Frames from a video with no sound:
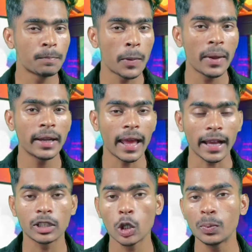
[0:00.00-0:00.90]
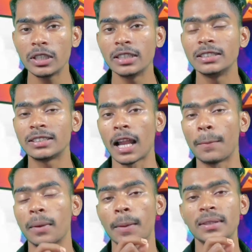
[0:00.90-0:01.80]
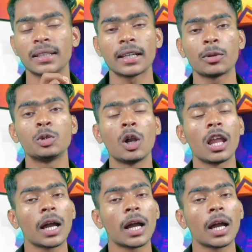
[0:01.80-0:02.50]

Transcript: পেমেন্ট একদমই ইনস্ট্যান্ট আপনারা বাস এখানে উইড্রল